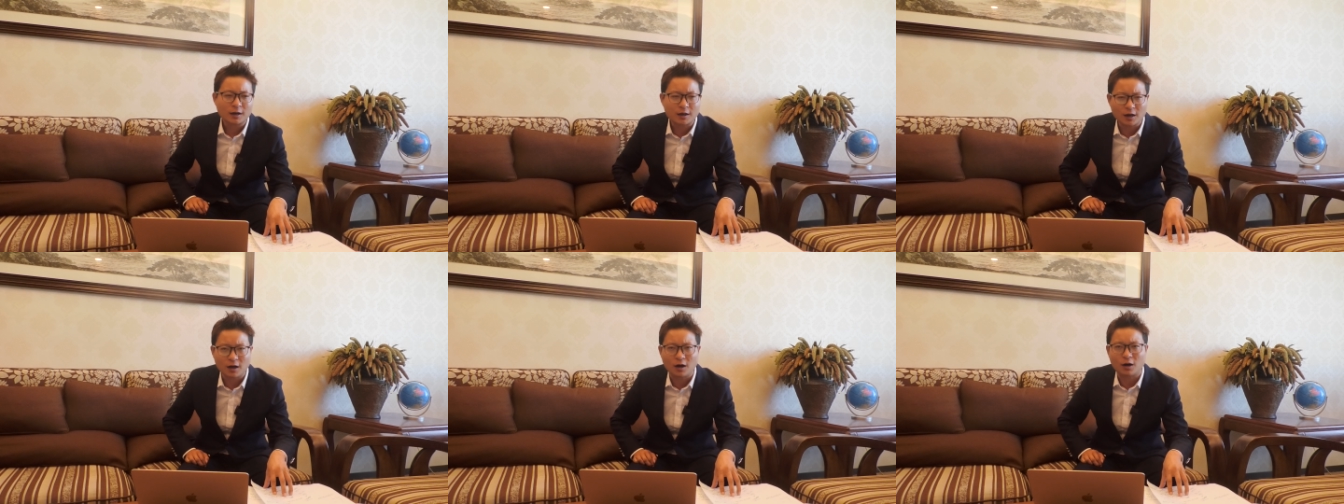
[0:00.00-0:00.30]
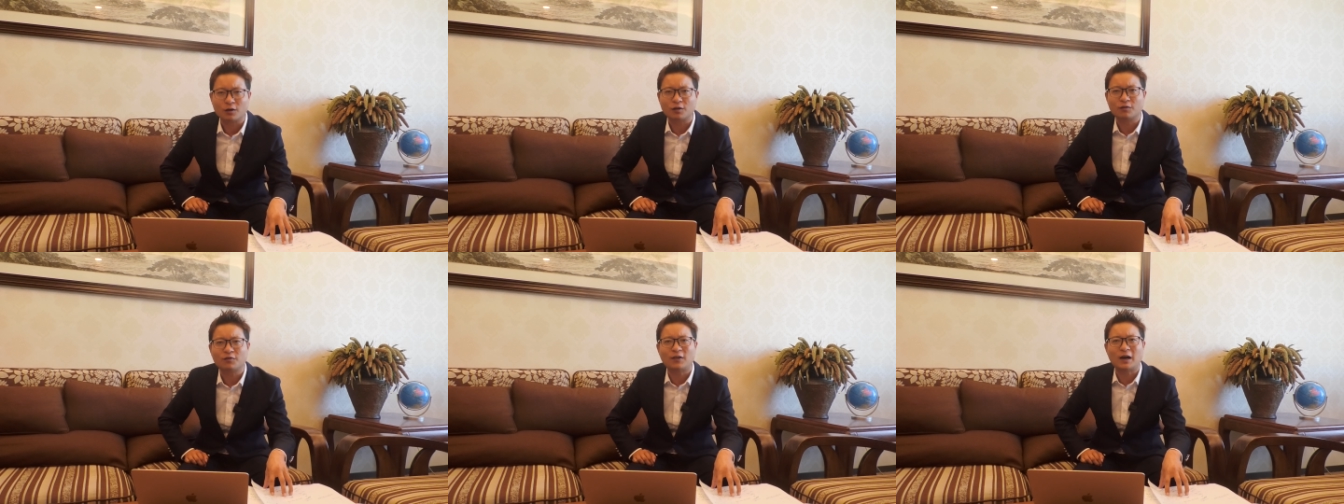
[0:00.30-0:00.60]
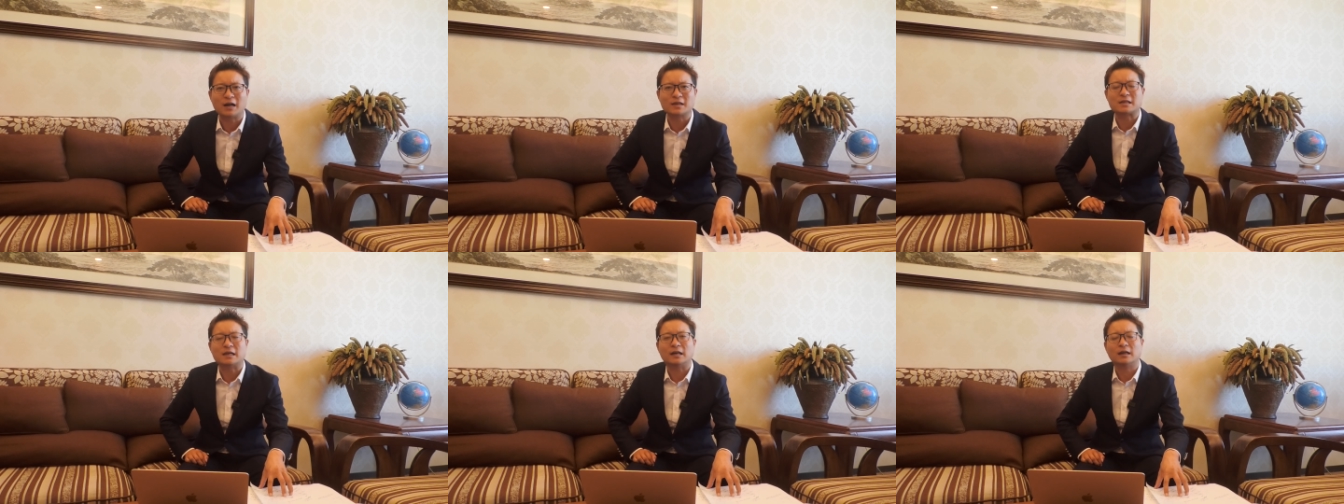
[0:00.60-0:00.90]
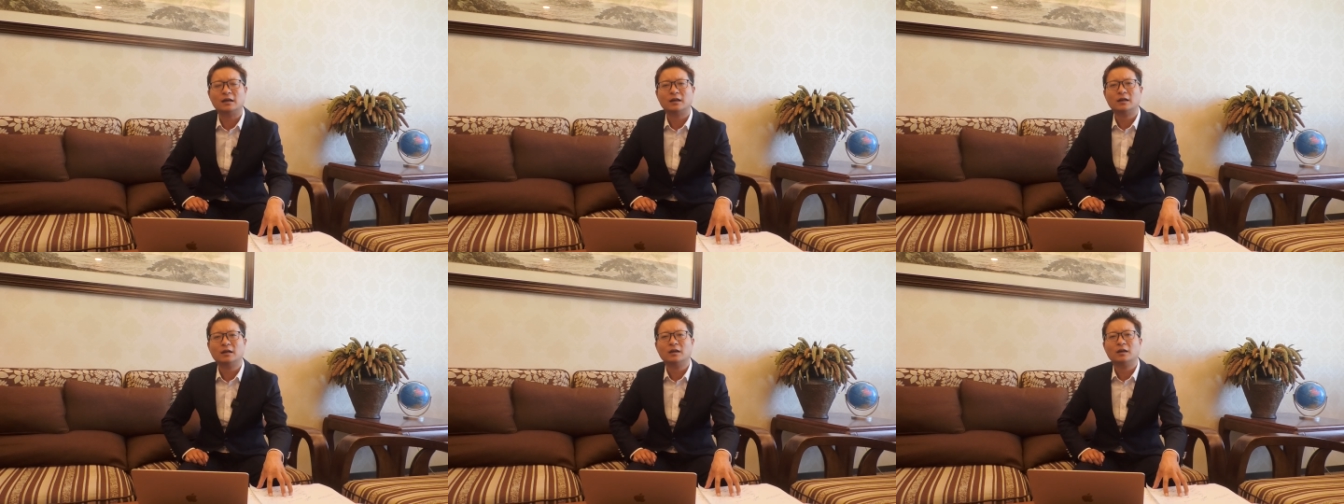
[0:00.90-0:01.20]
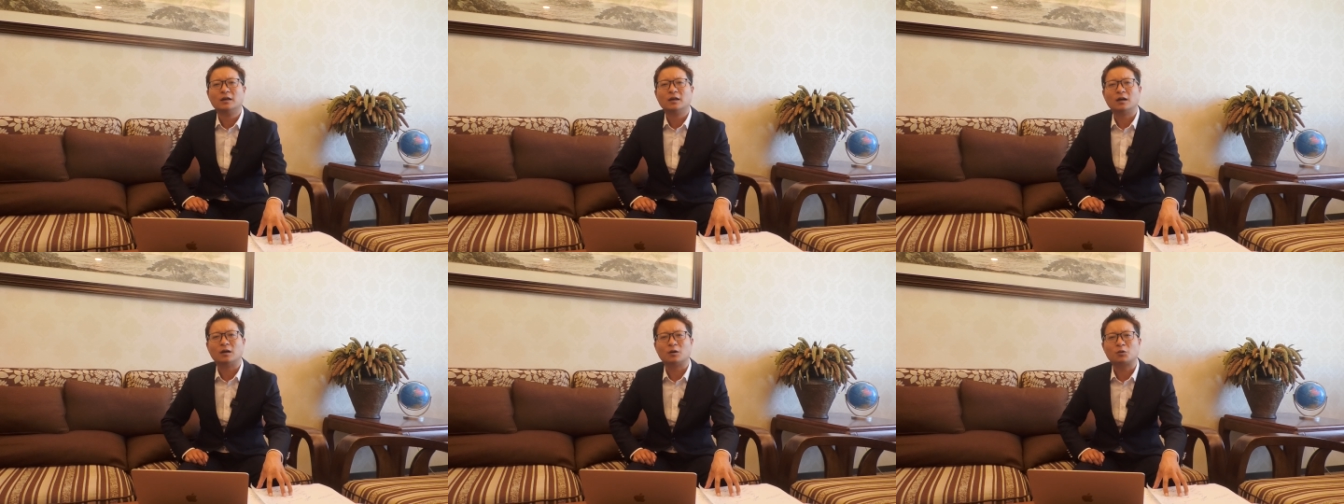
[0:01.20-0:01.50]
更好的发展，
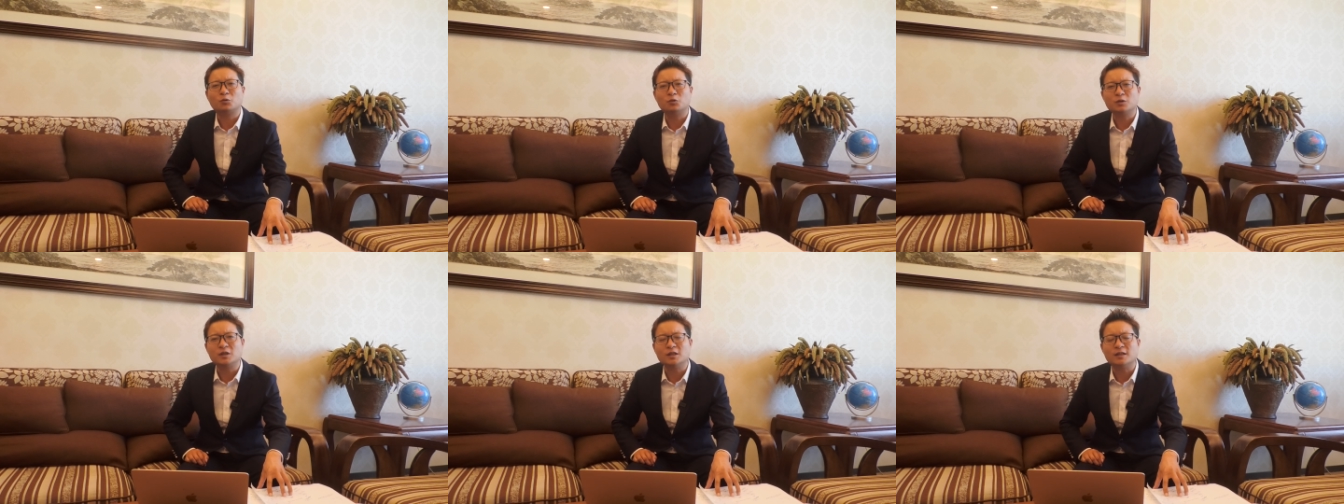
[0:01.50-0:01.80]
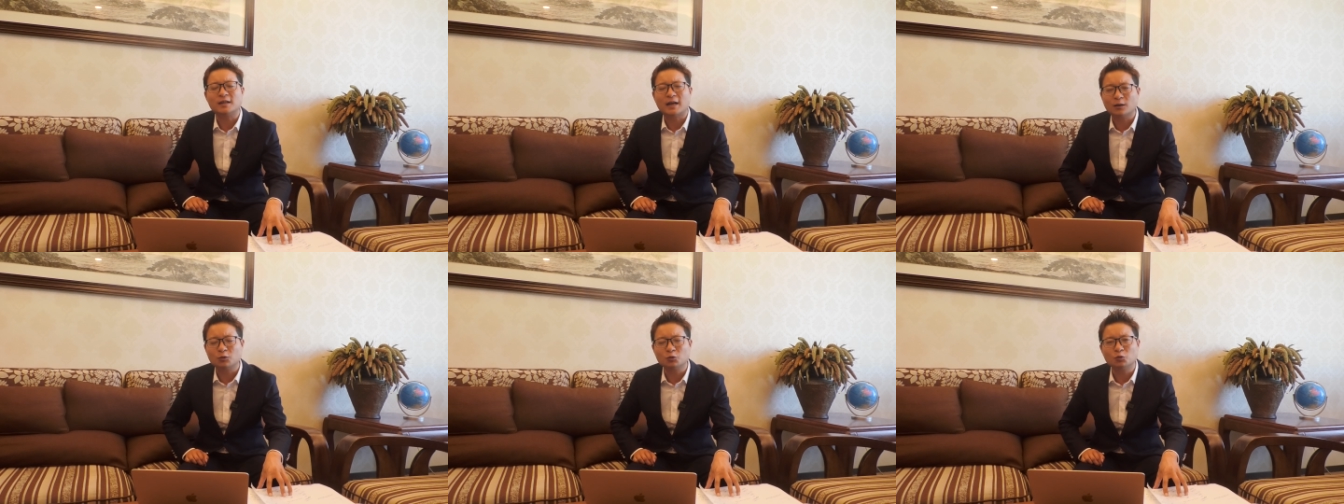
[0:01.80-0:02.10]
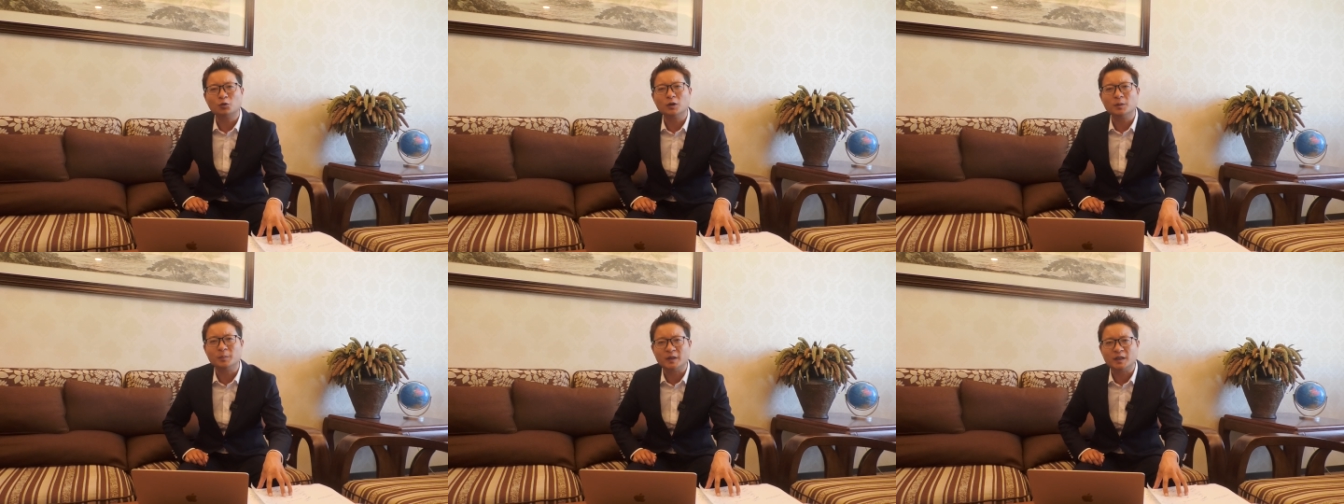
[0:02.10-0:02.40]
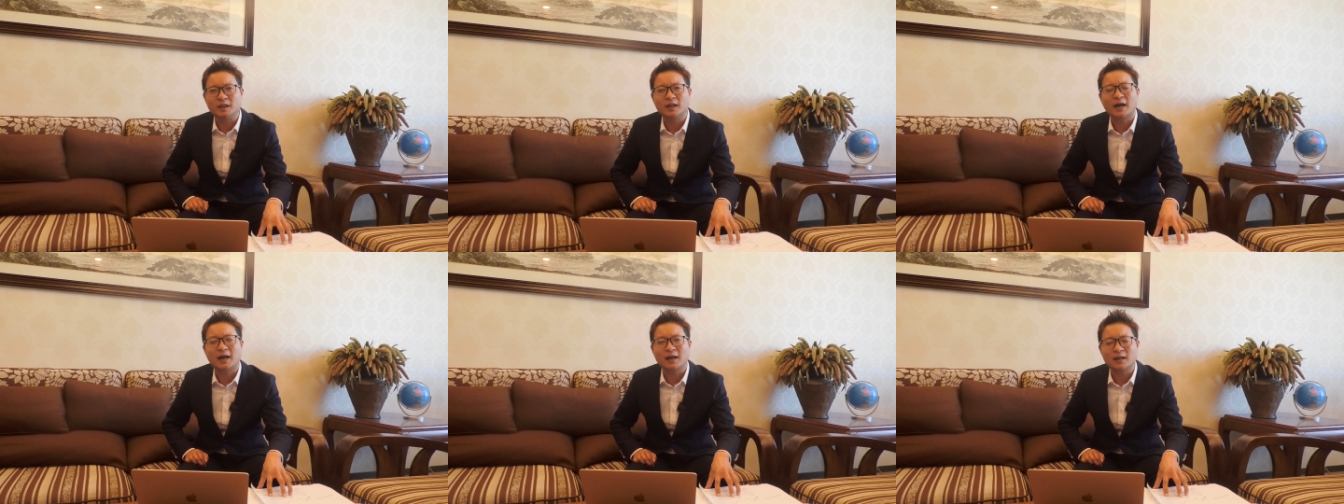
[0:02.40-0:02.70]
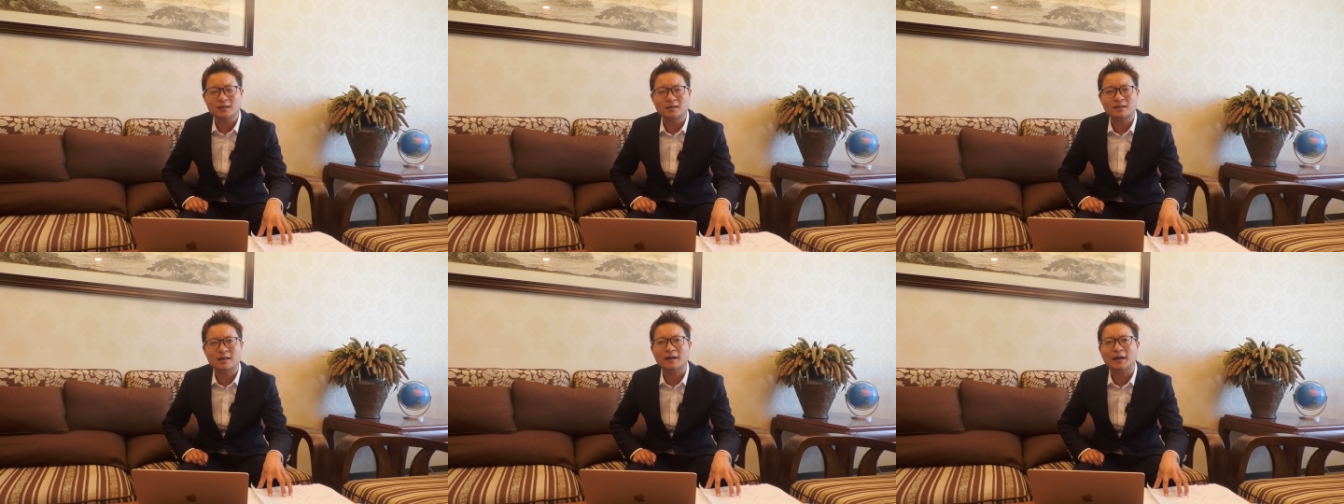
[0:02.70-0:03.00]
啊，估计难度会比
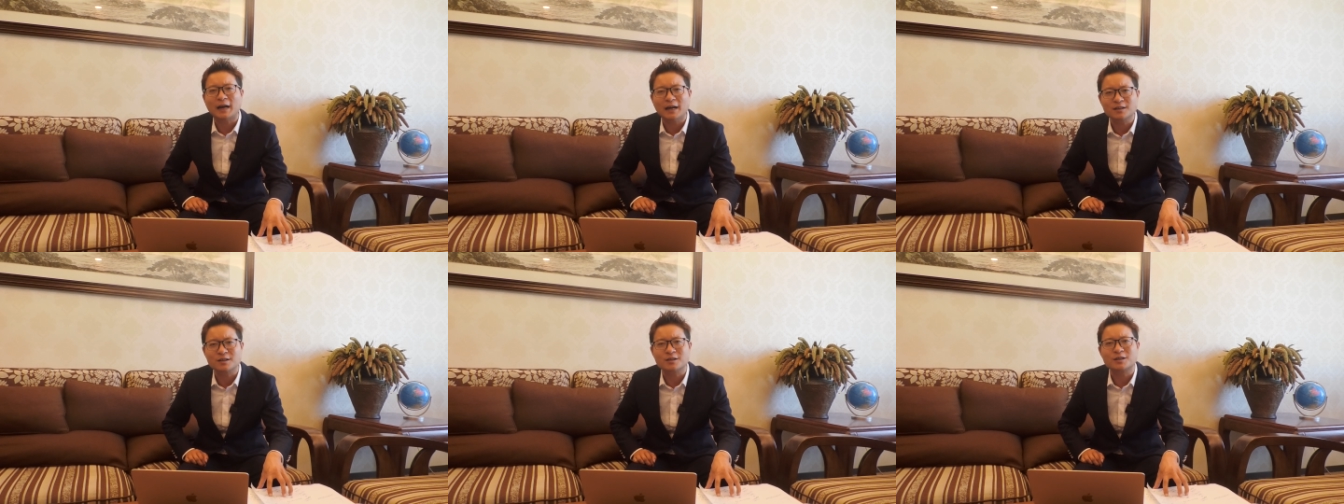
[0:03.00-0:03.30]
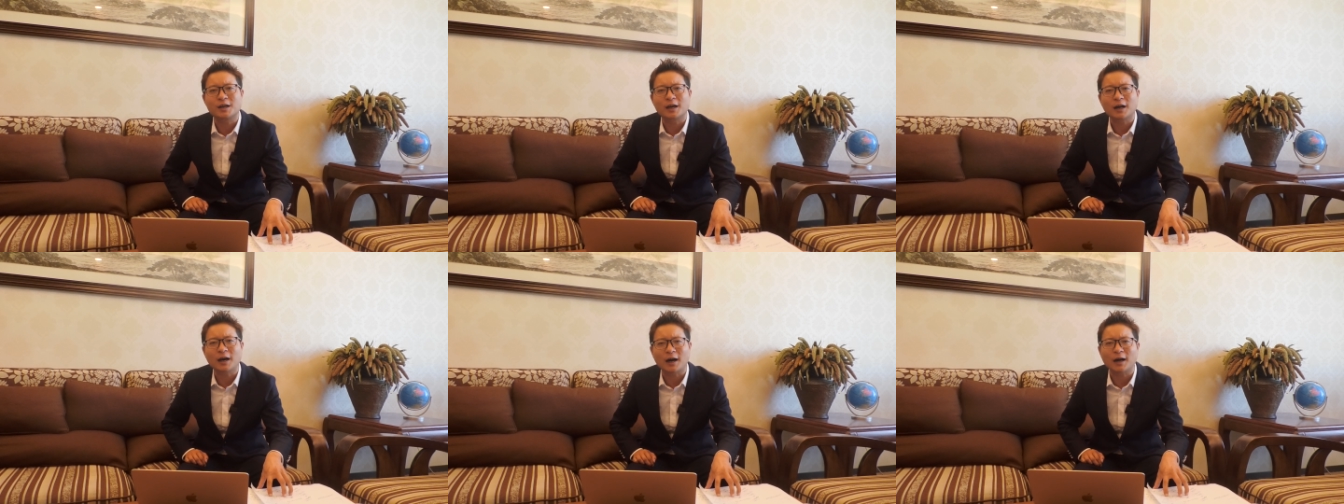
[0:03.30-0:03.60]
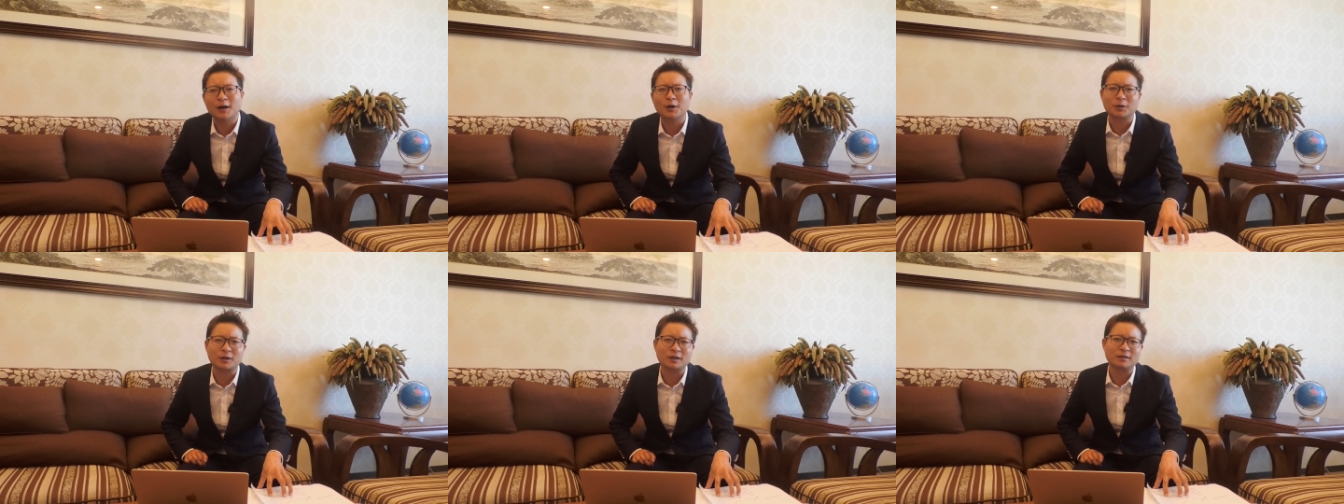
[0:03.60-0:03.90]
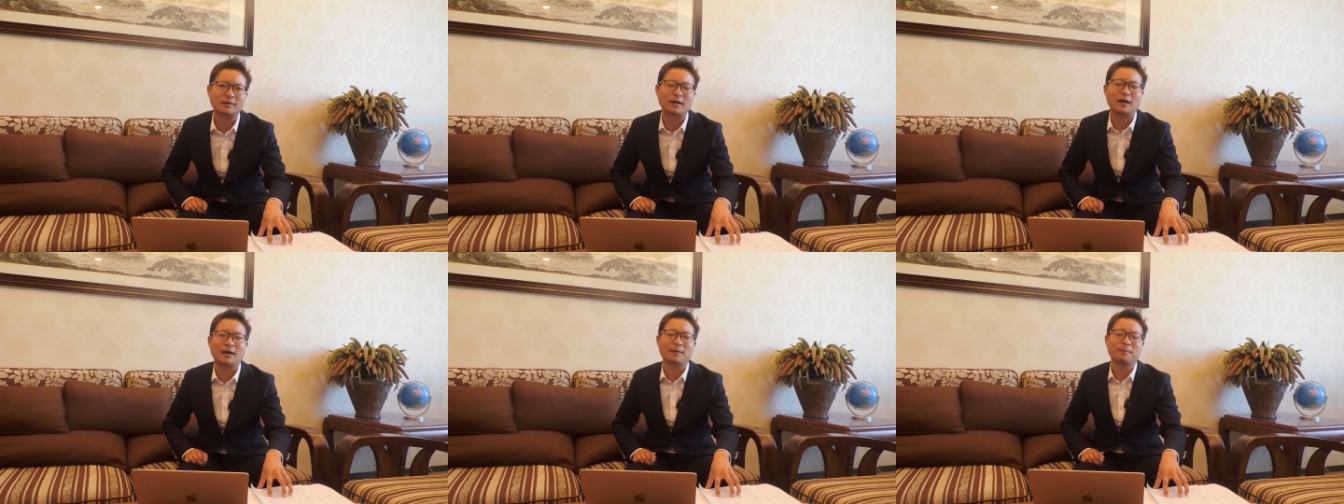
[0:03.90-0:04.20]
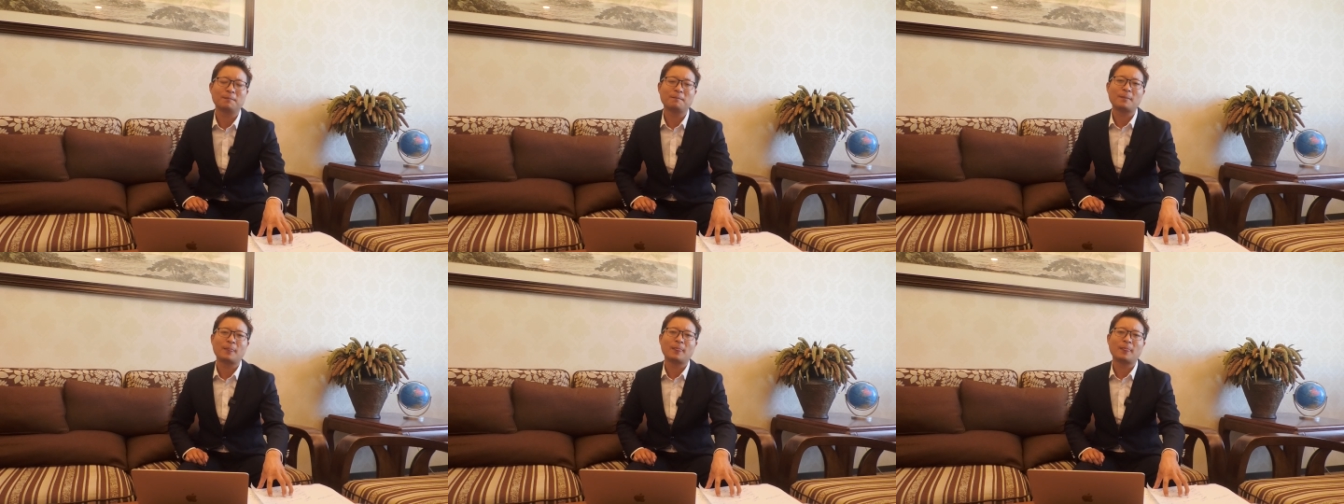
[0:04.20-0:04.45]
他上台之前还要更大，